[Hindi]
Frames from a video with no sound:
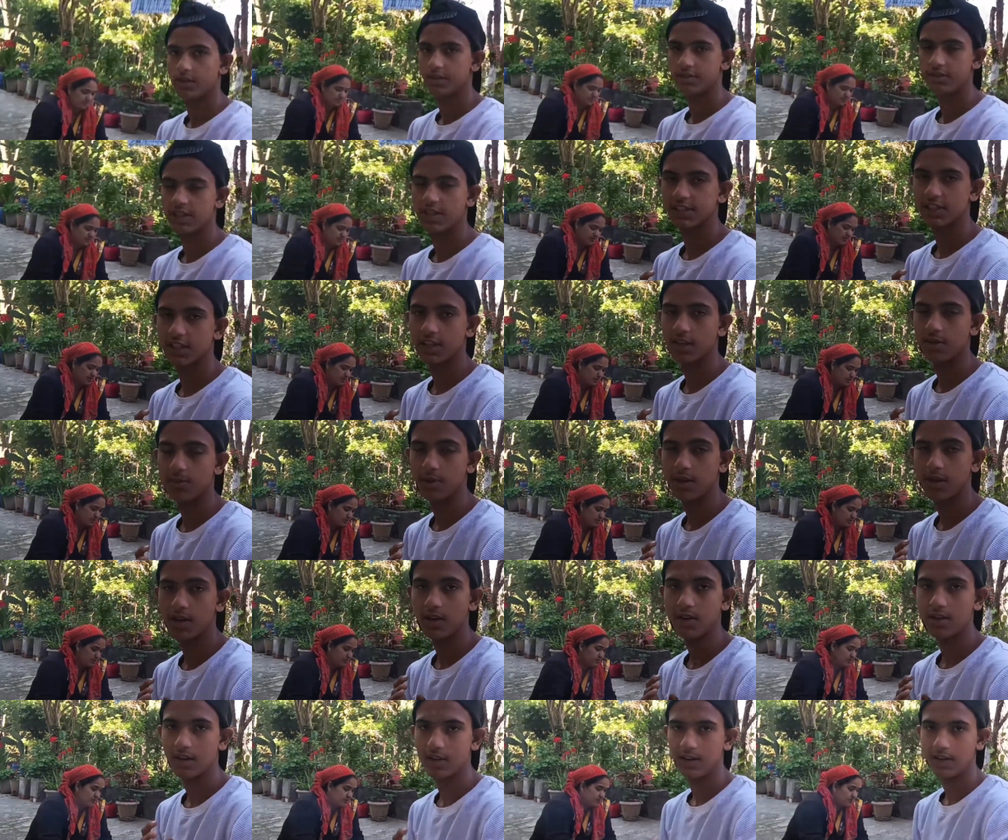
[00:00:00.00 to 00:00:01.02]
जैसा कि
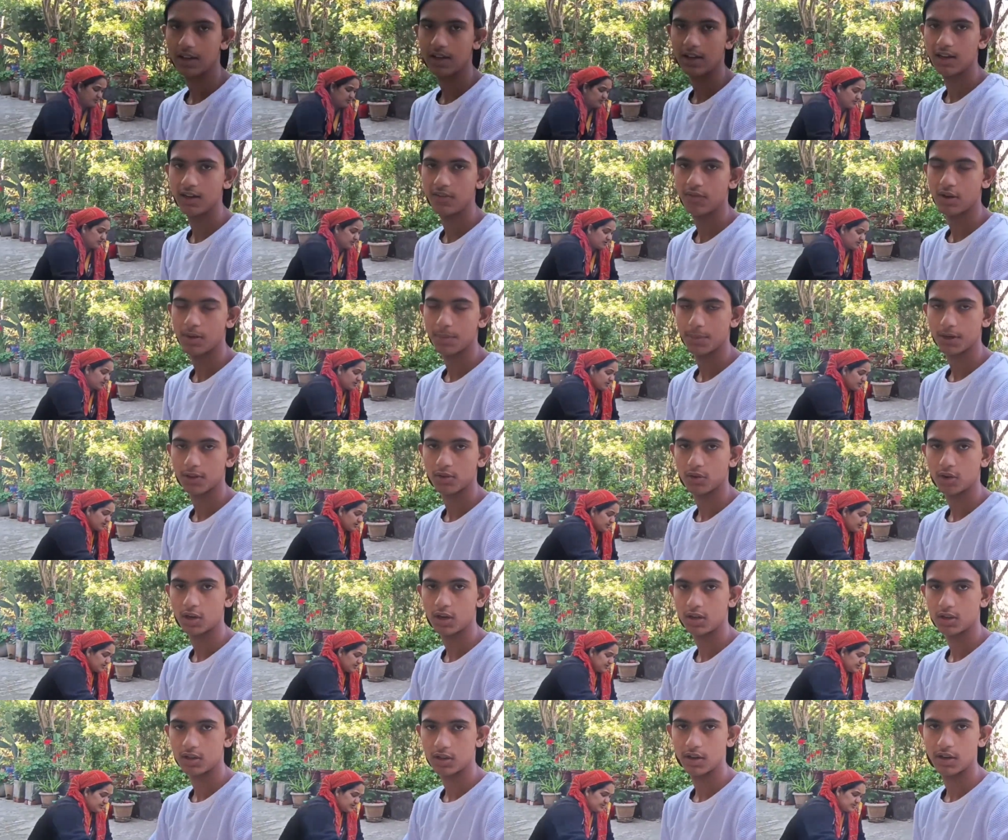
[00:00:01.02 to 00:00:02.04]
मेरा ननिहाल वहाँ पर
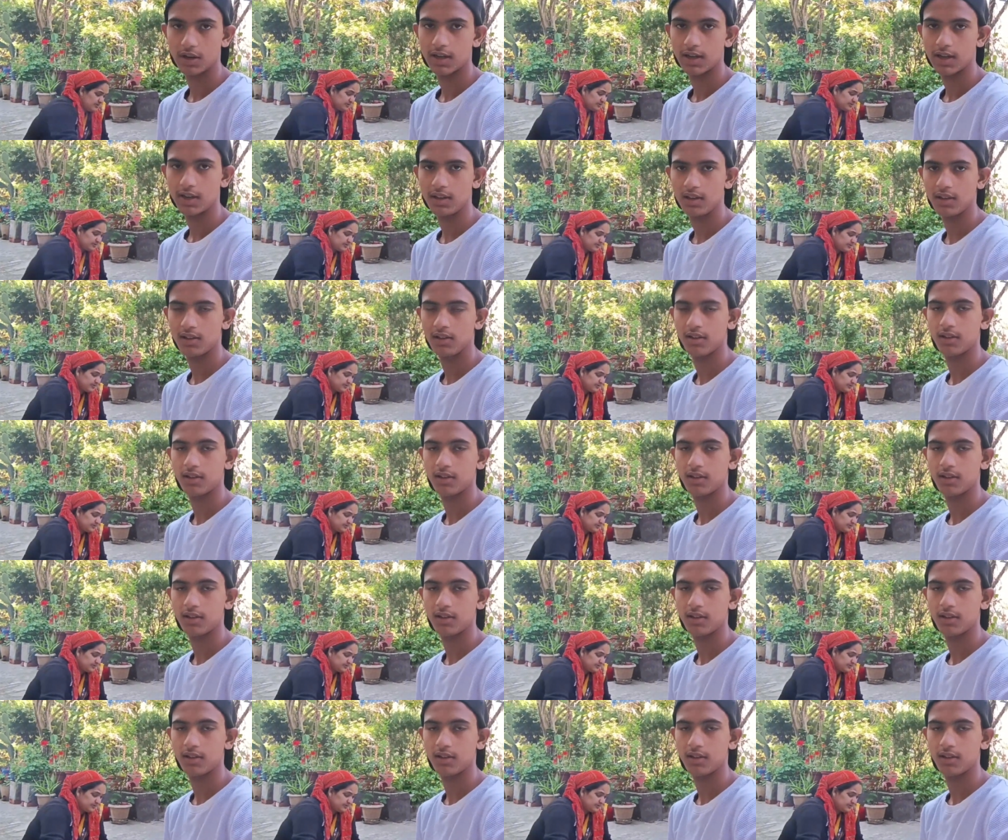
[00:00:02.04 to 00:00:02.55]
थोड़ा ठंडा है